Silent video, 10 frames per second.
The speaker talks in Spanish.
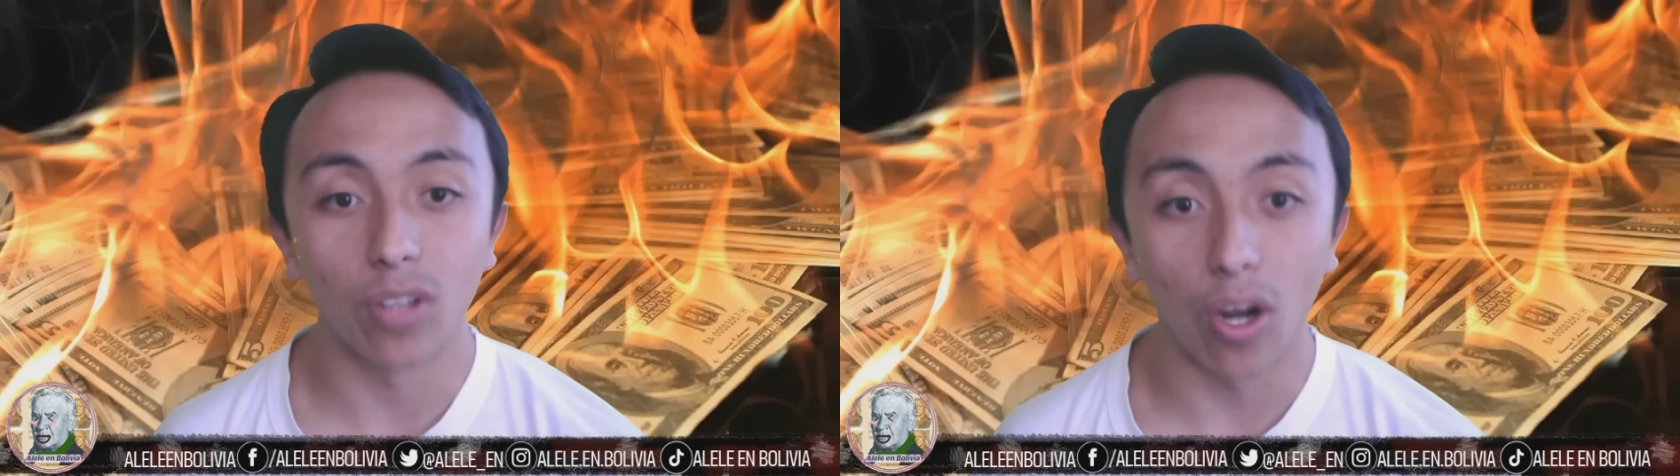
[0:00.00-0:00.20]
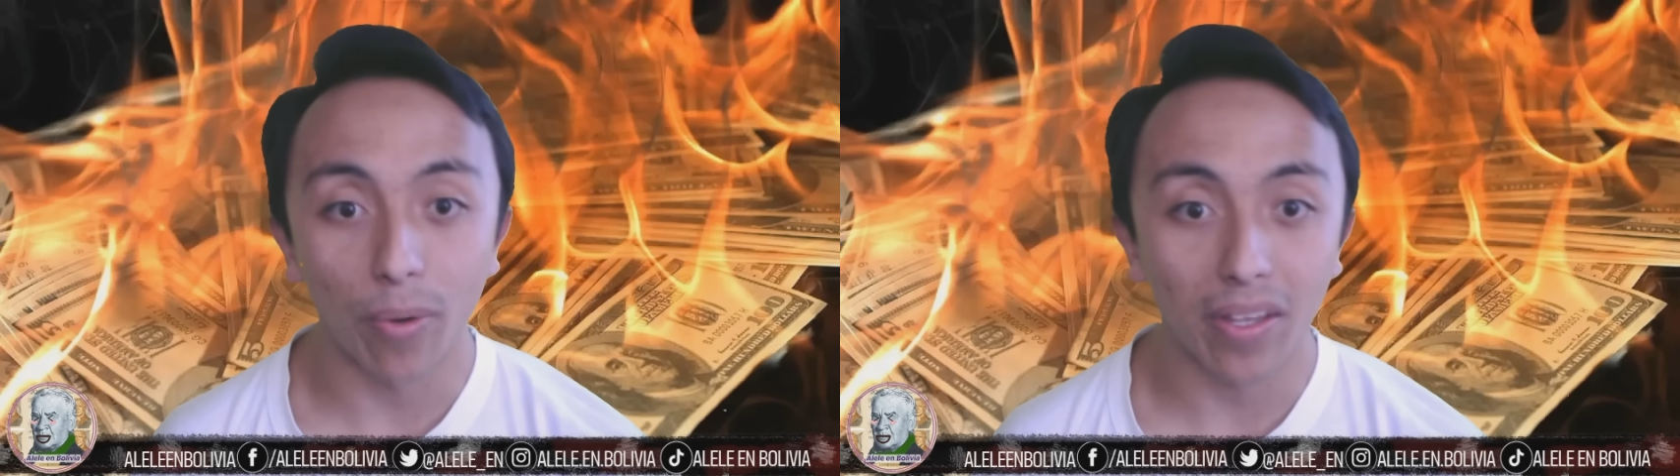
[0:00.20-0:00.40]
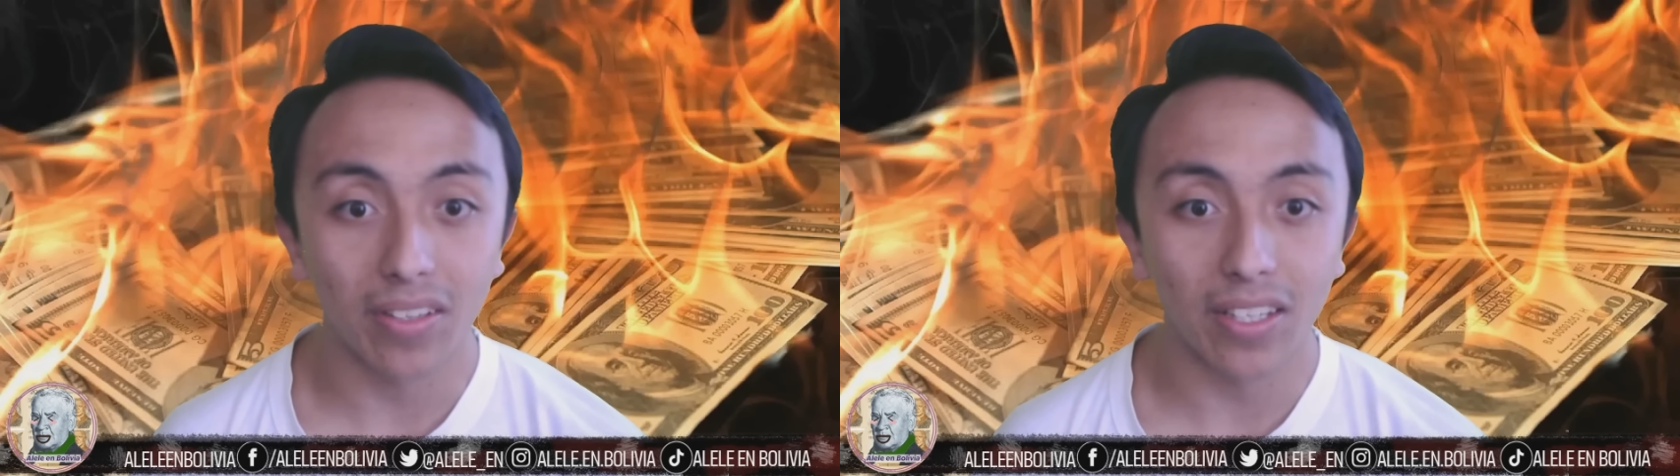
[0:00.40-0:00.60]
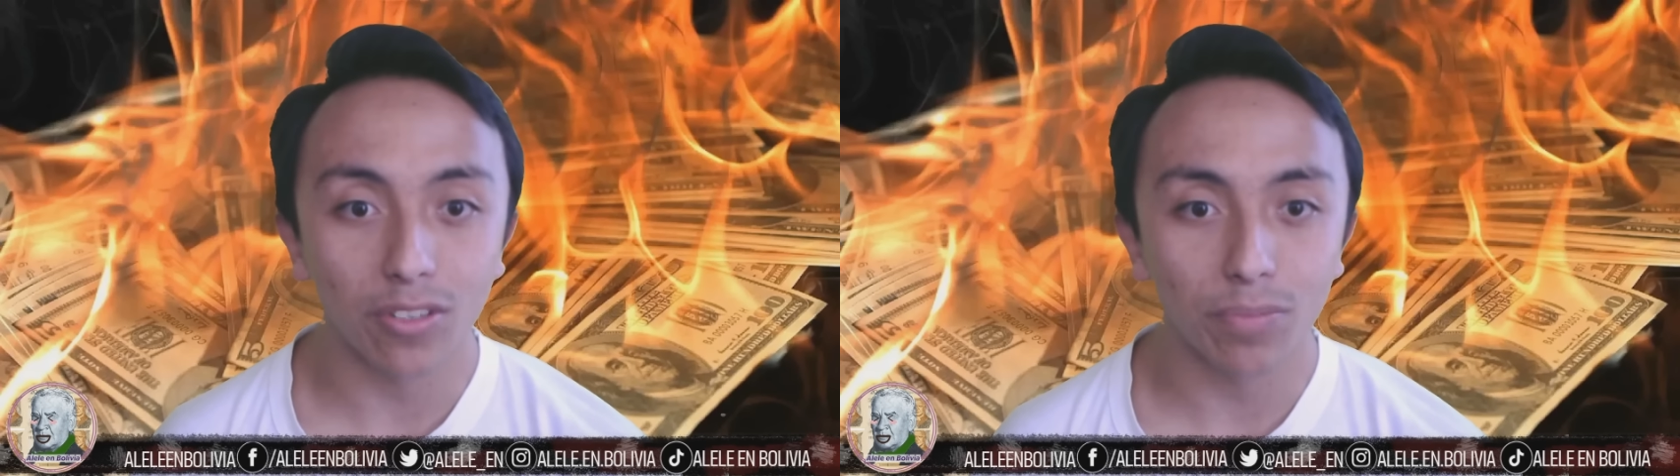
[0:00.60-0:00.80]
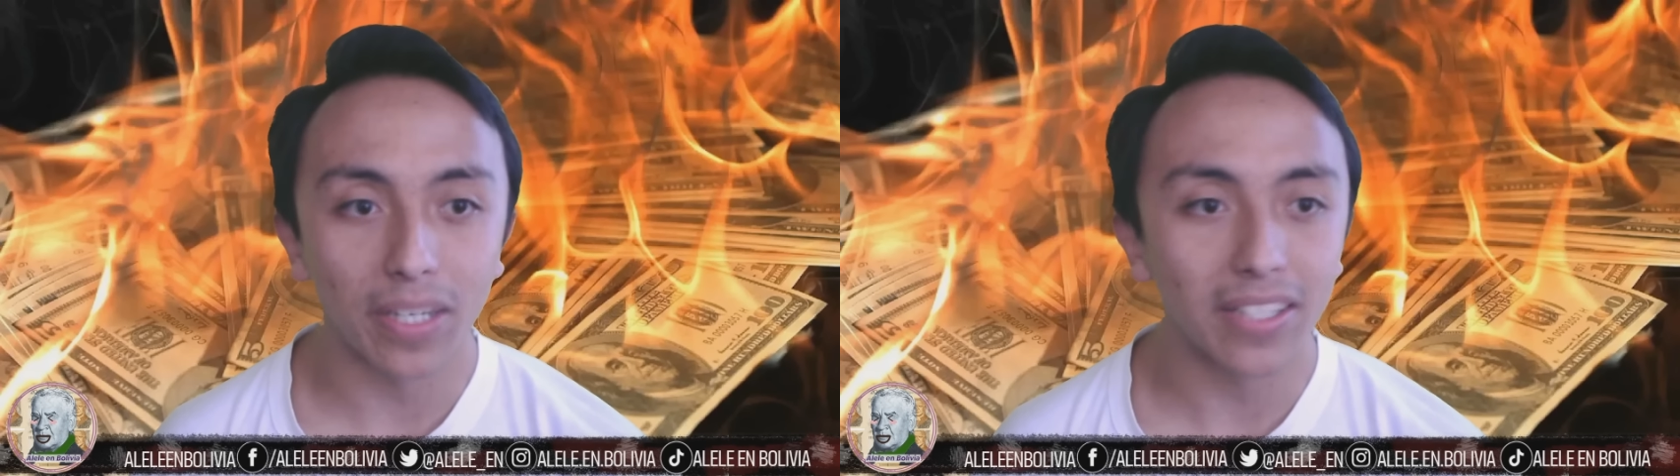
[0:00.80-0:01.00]
haciendo la obra de
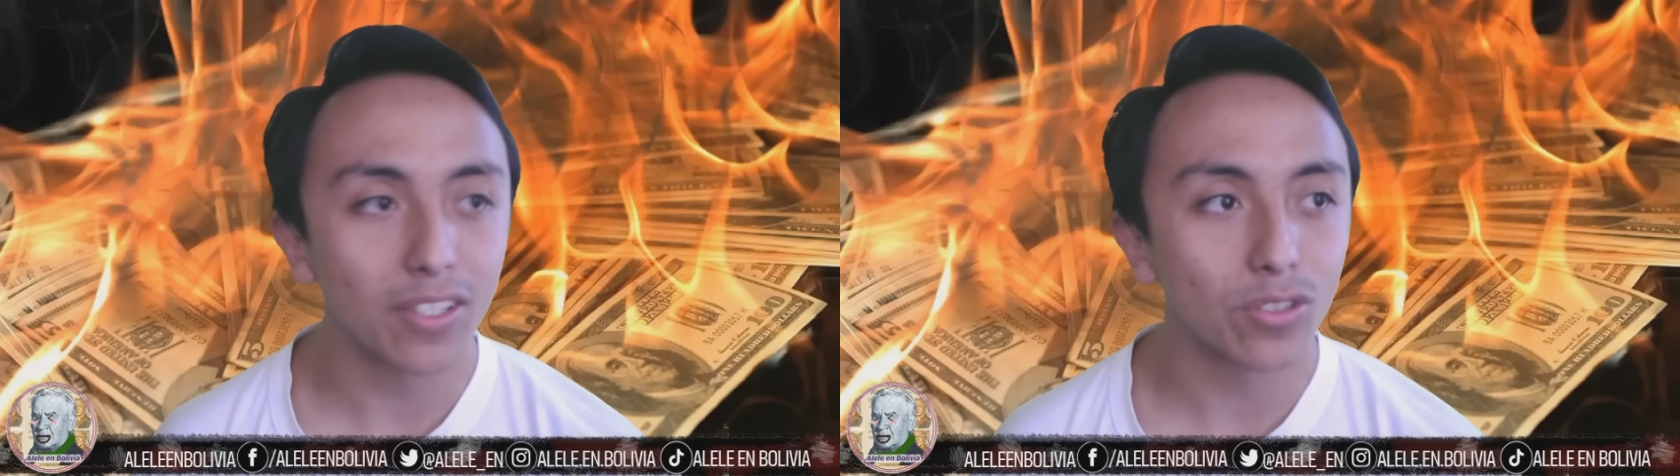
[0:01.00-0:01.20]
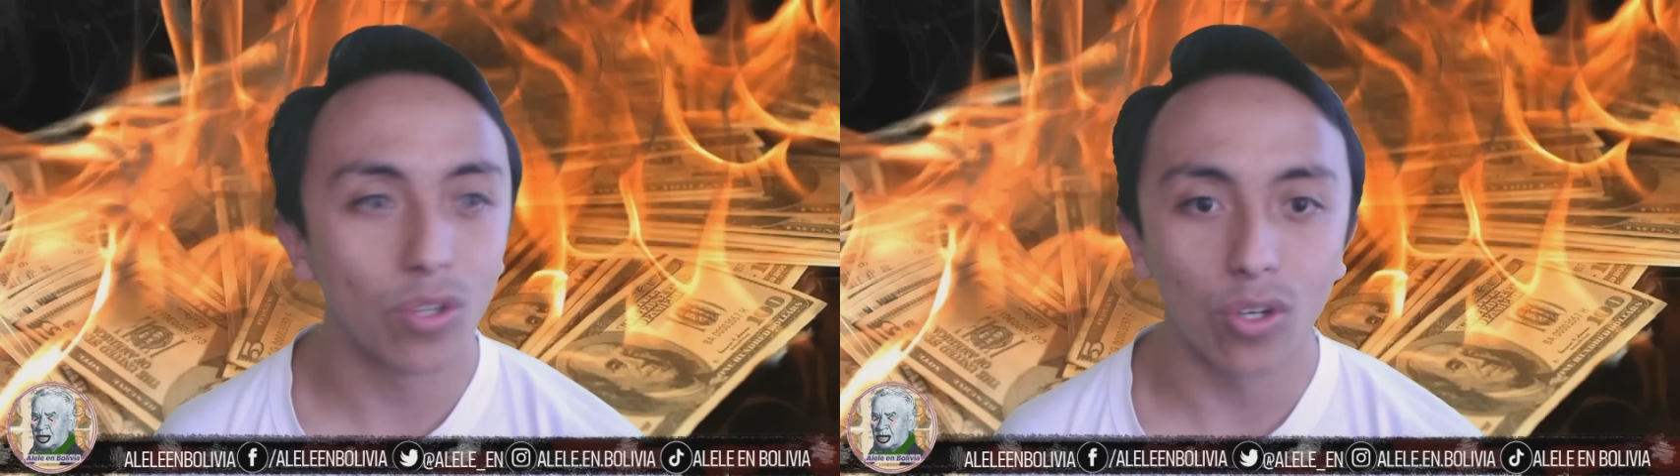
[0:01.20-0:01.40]
teatros para niños,